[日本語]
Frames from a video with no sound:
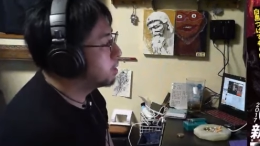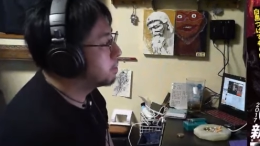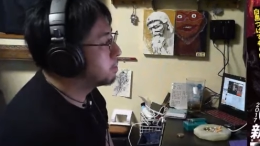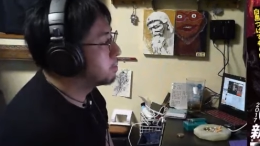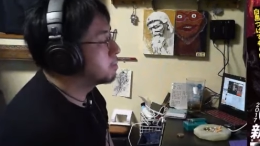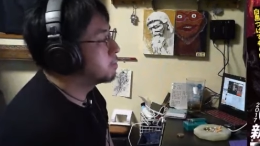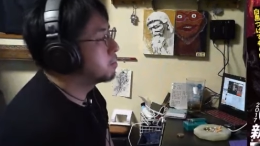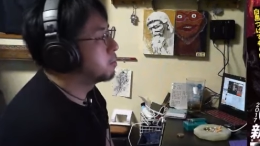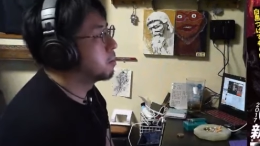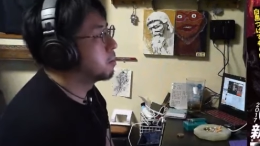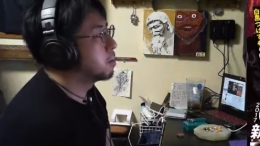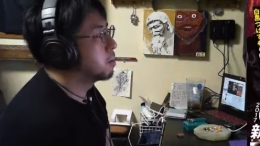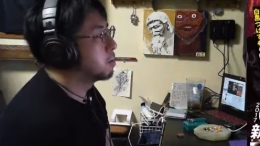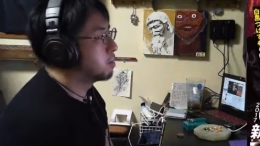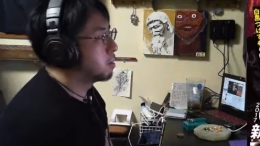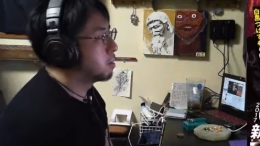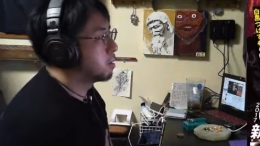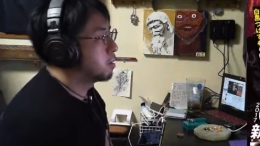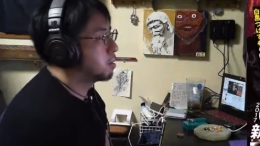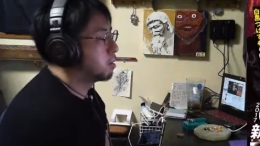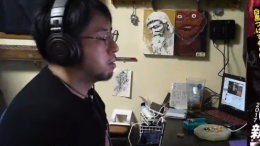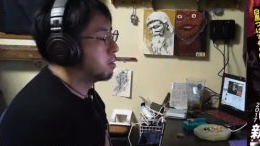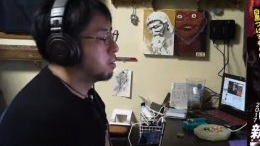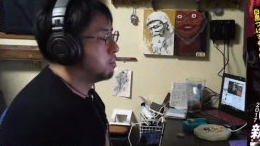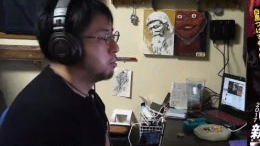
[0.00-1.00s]
れるんだったら
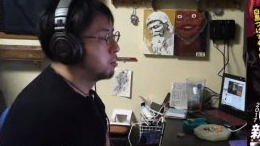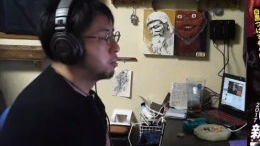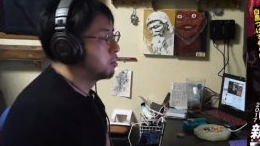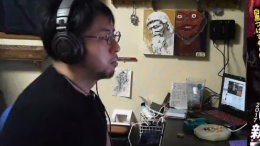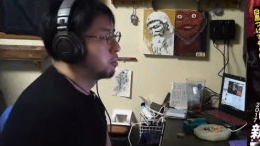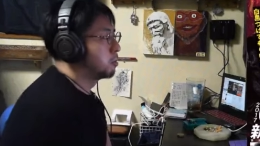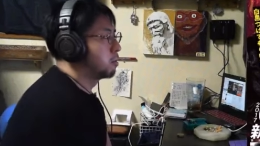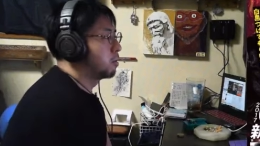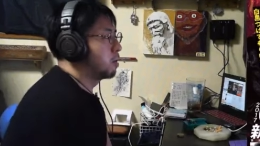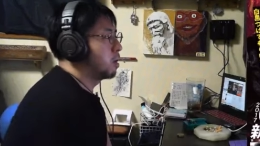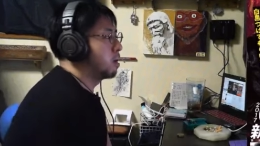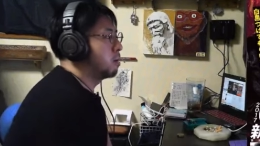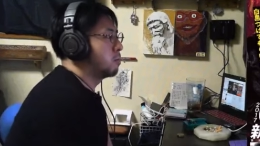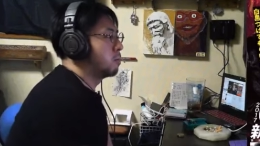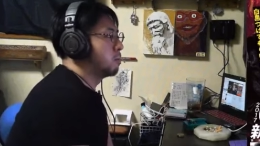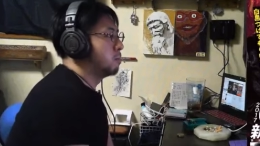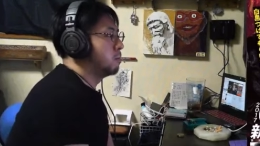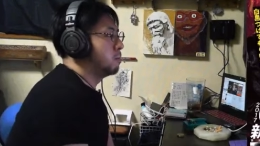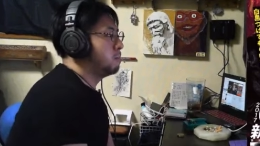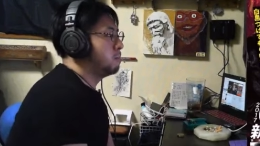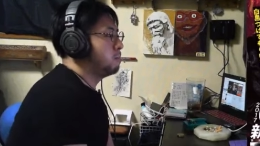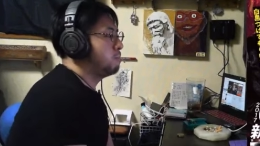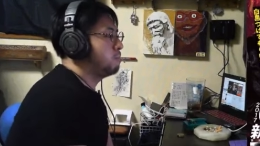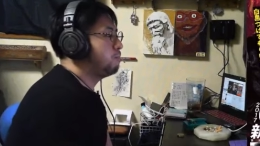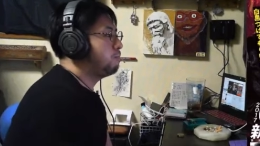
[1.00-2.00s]
元取れるよ。
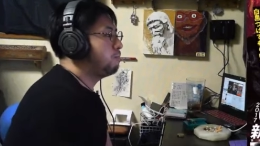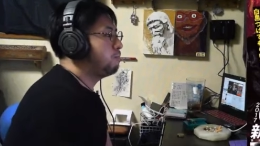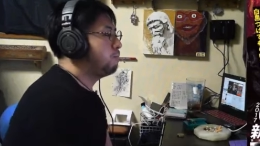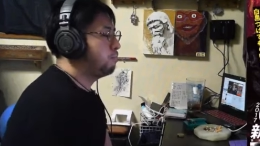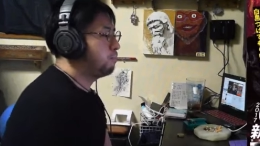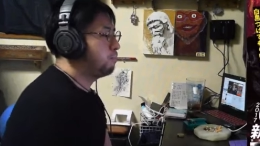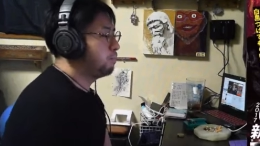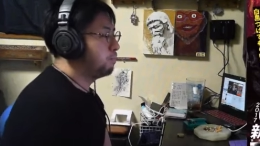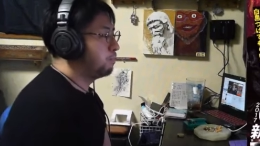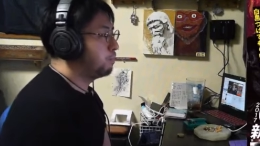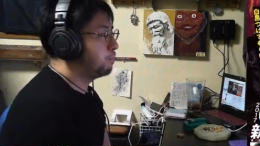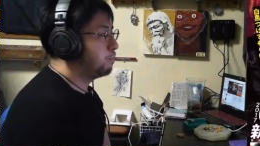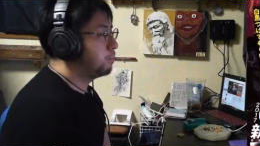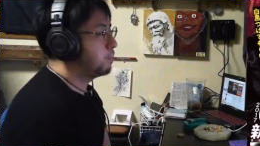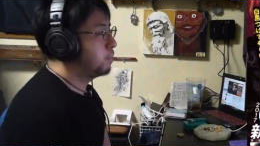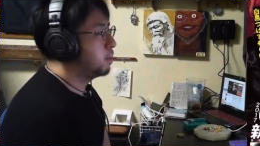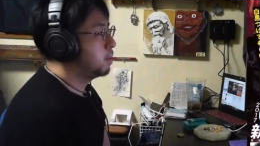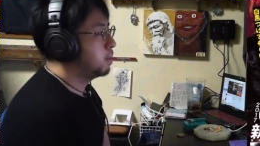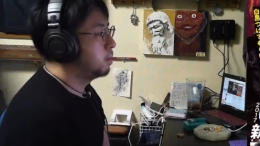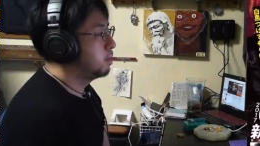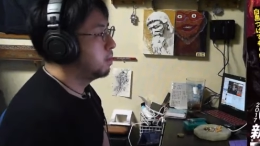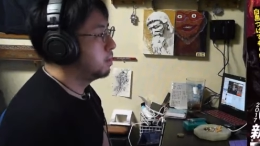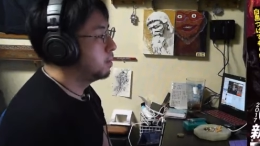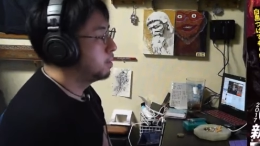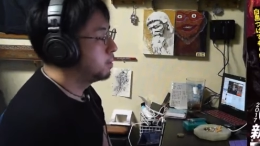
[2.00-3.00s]
うん、
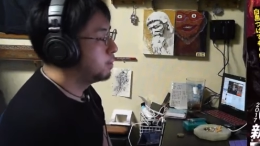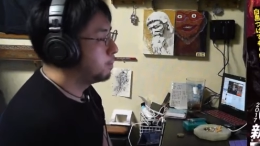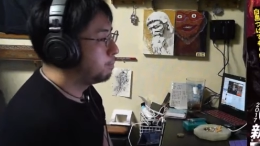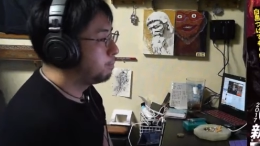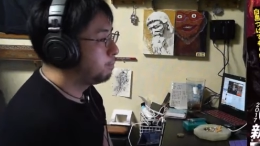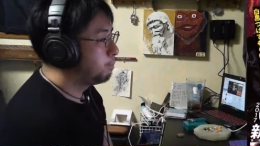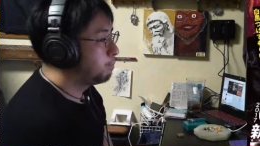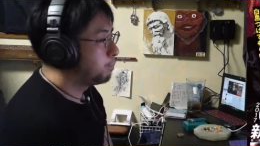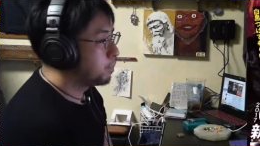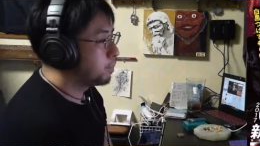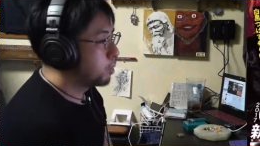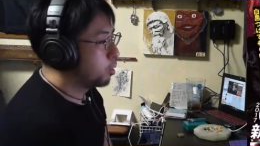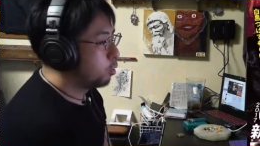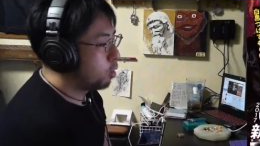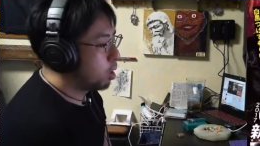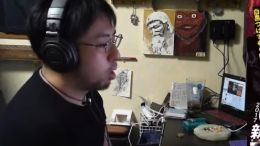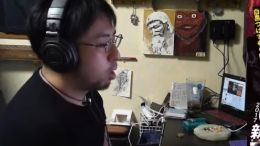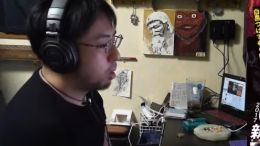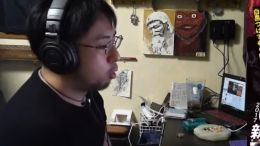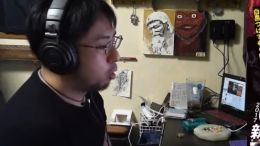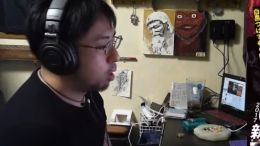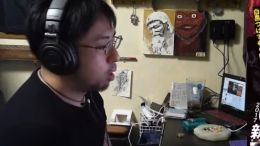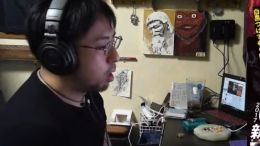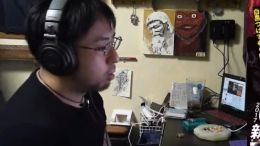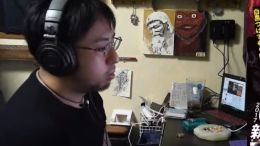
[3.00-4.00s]
俺はもらう
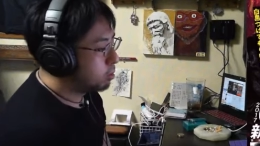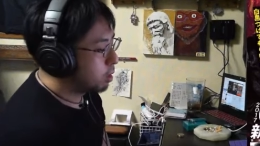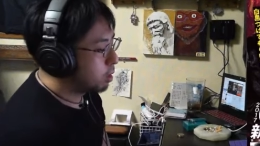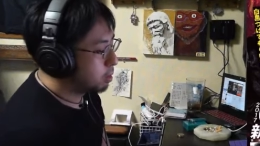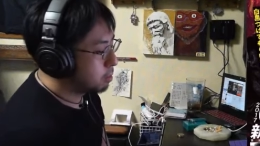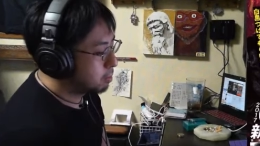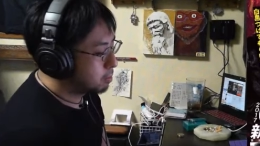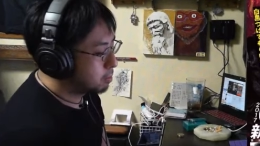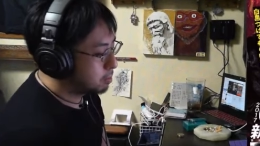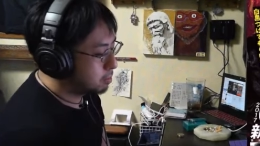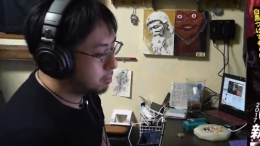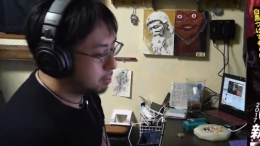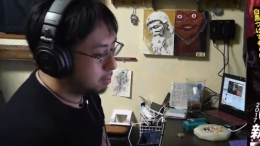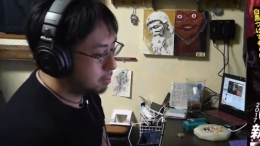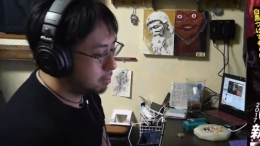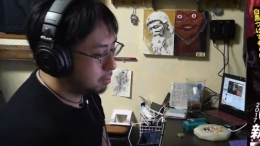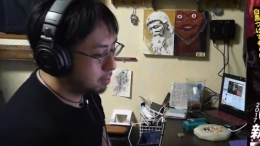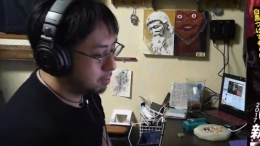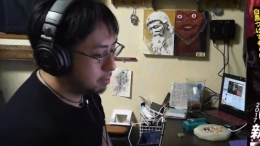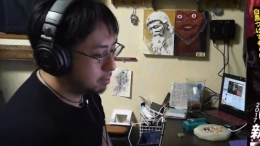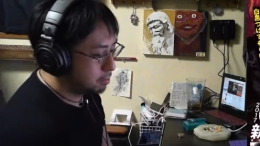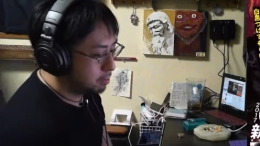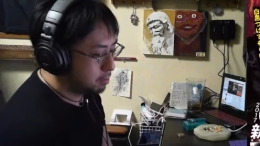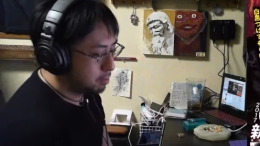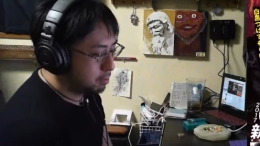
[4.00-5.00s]
けど、うん。